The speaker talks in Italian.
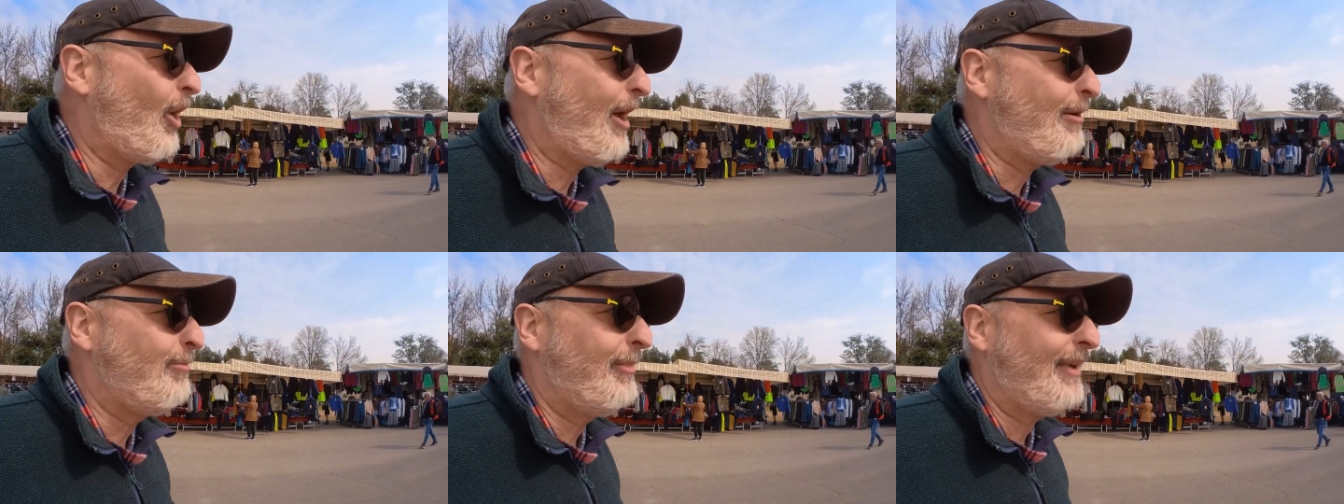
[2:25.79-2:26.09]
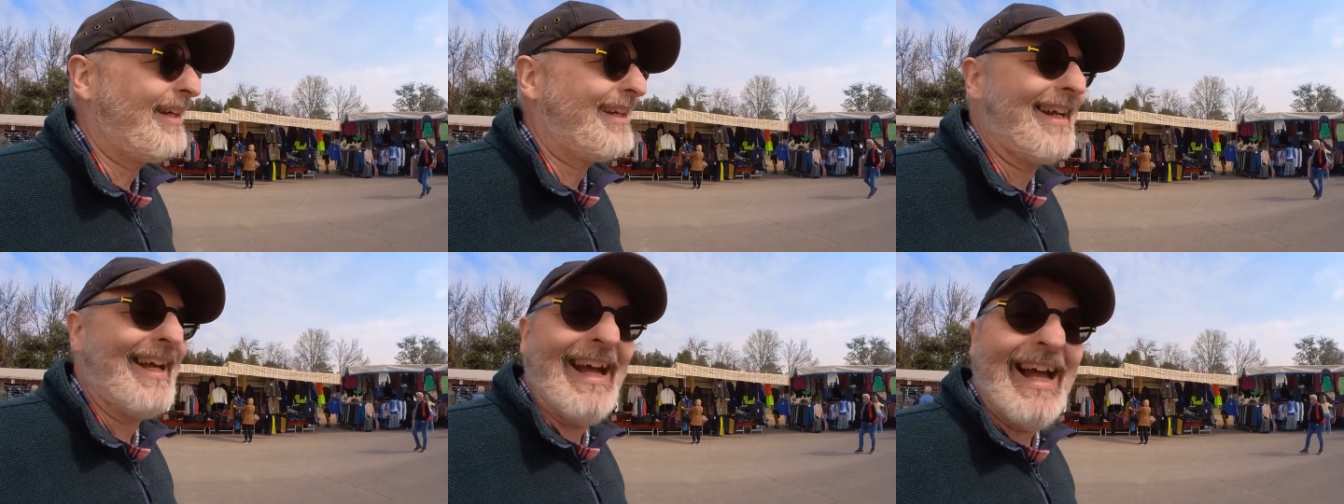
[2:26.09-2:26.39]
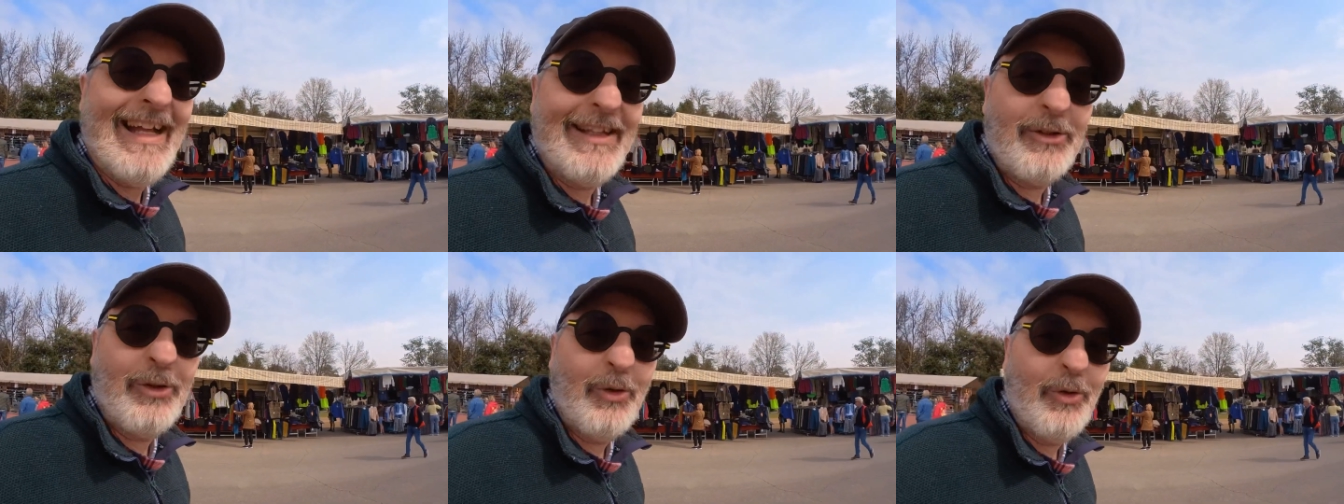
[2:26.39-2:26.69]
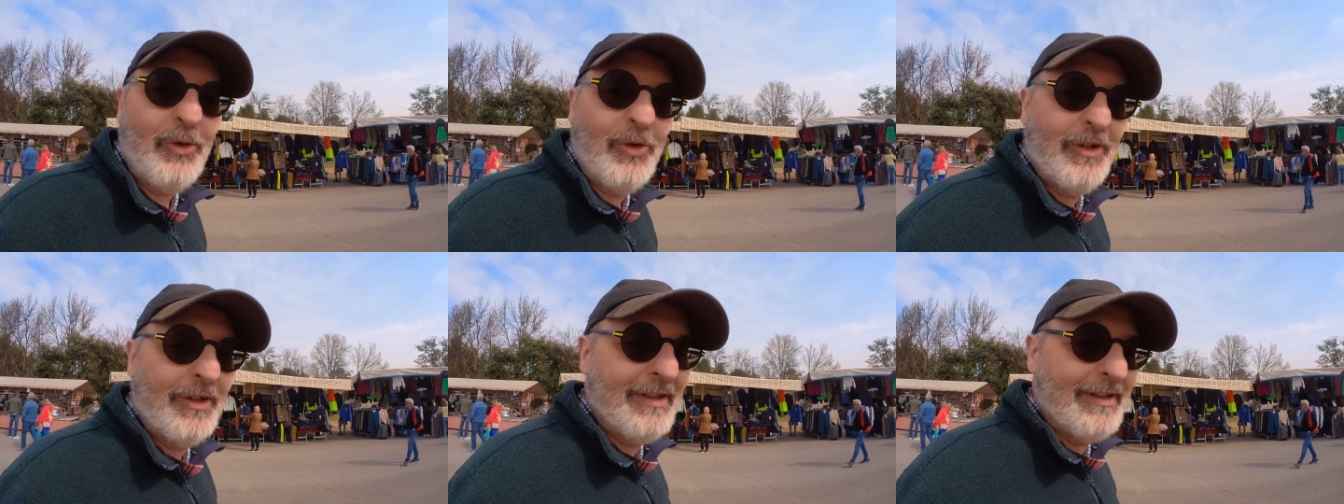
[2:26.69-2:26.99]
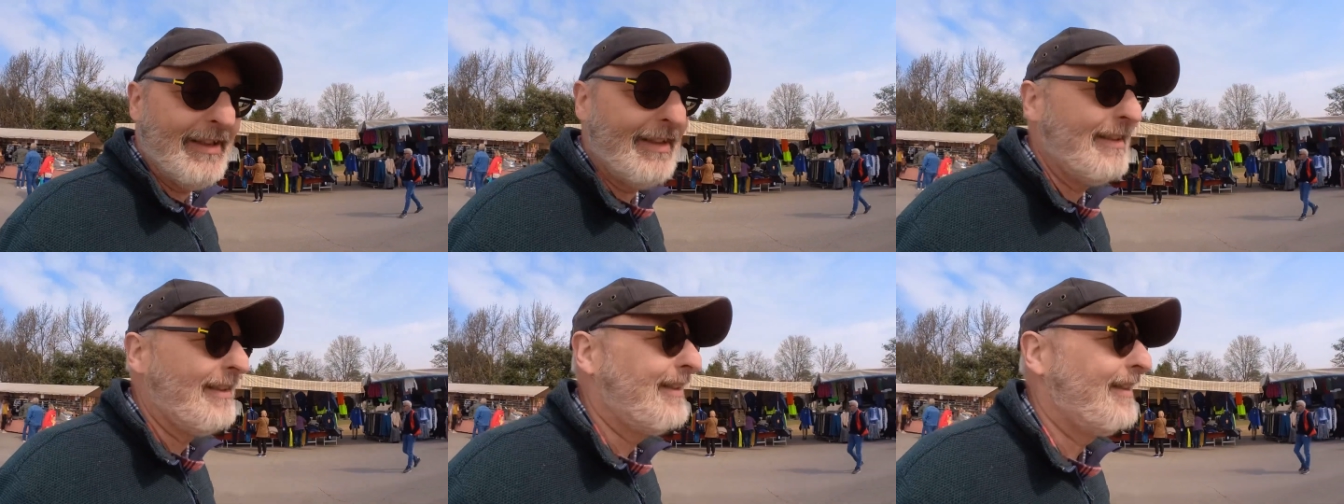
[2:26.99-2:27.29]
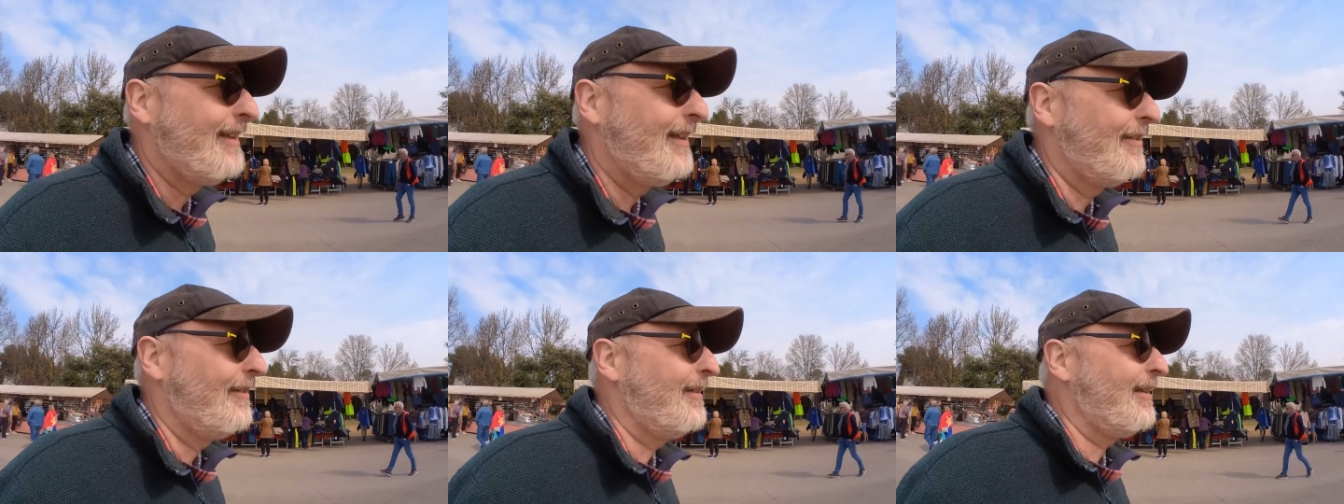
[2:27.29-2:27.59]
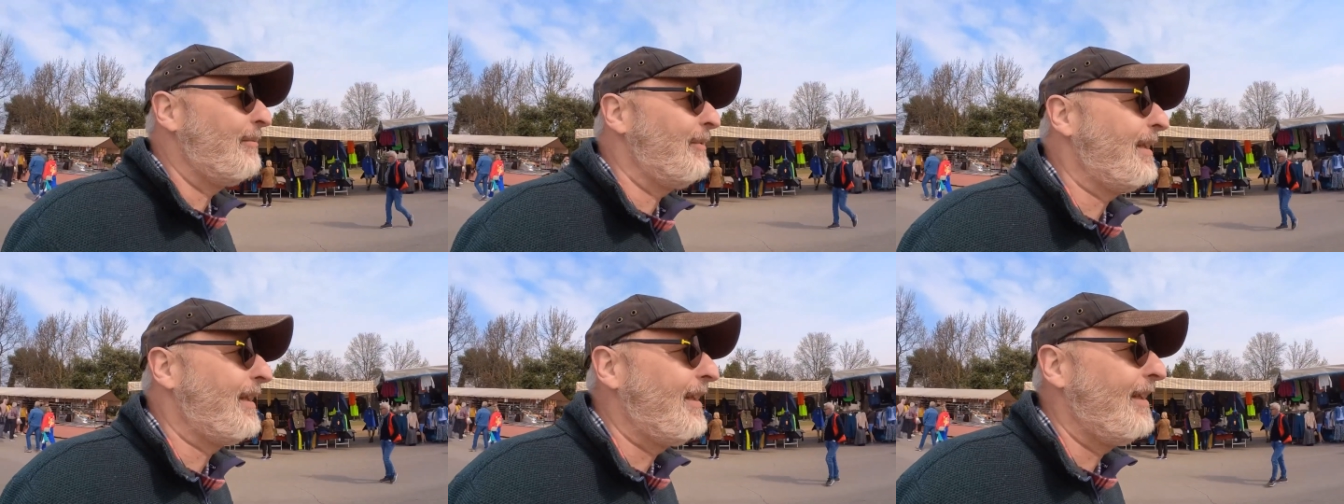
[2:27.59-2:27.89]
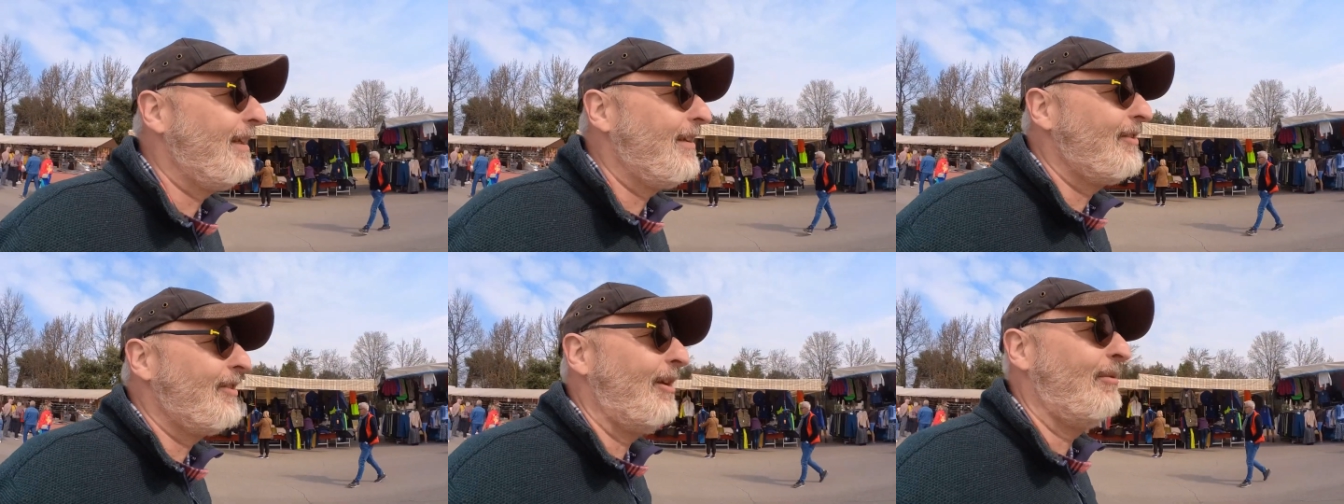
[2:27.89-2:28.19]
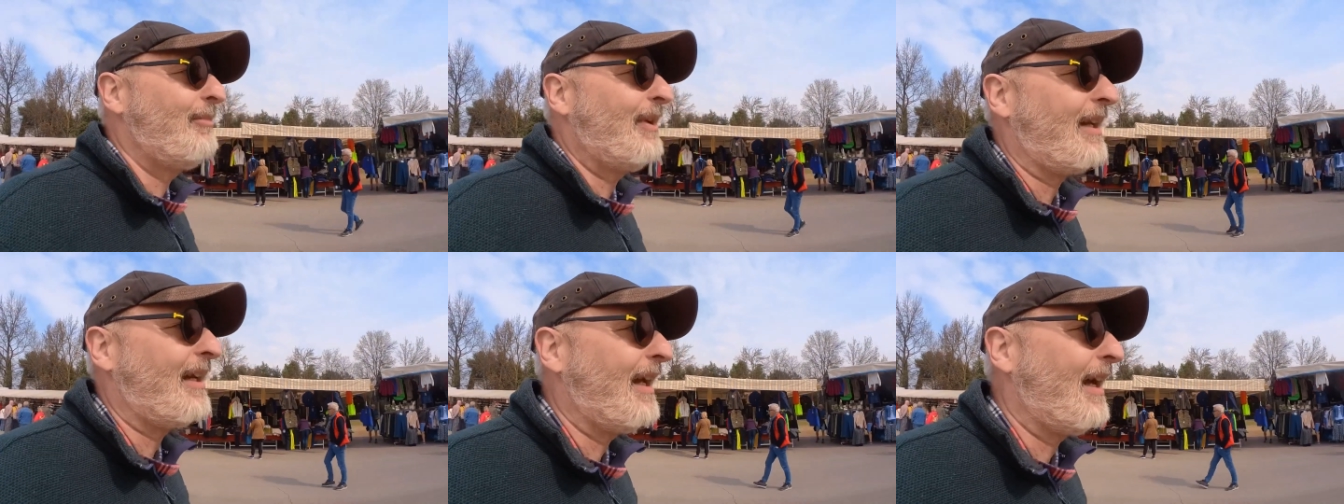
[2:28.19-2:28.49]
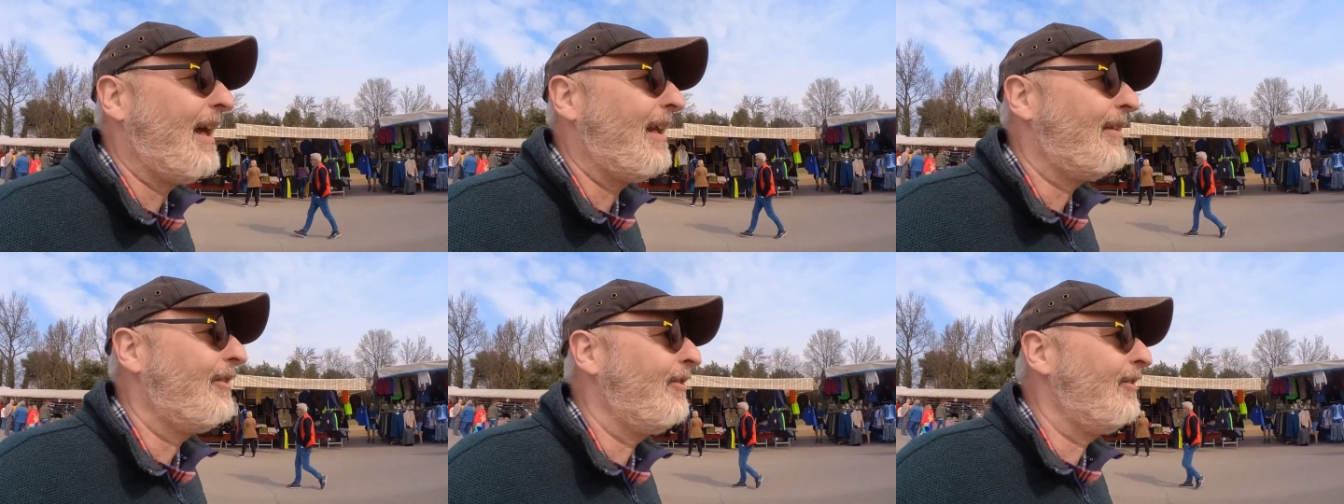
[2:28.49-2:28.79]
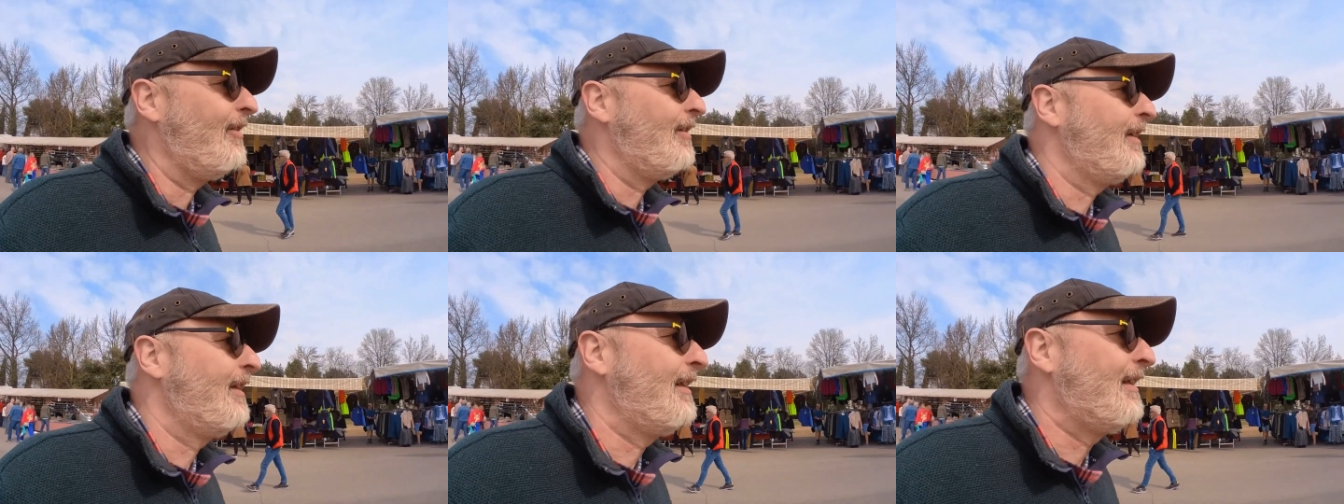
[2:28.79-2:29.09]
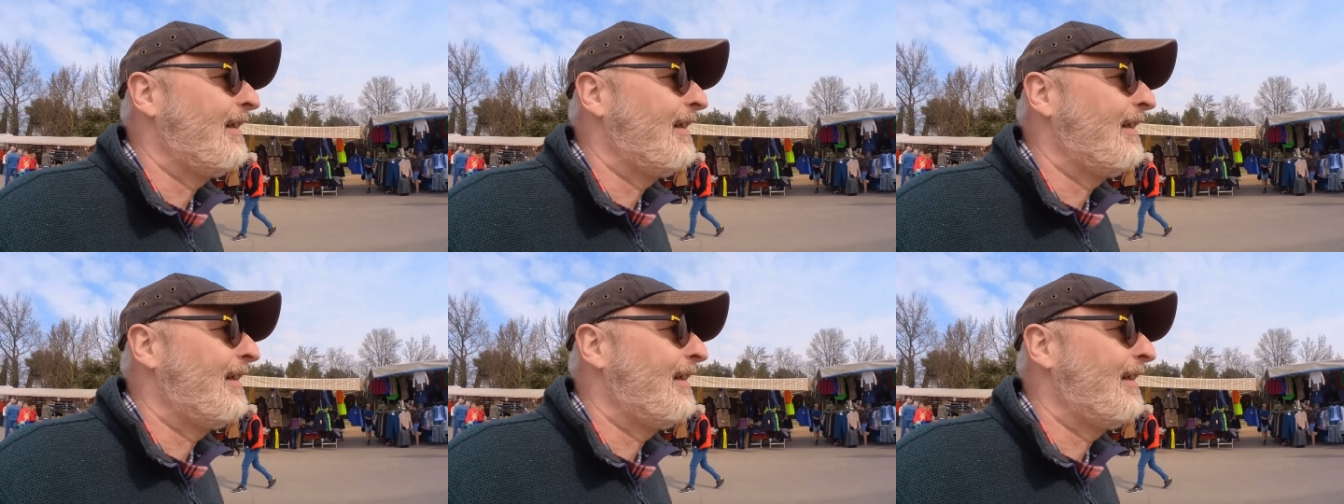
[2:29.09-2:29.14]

al mercato stamattina c'è il mercato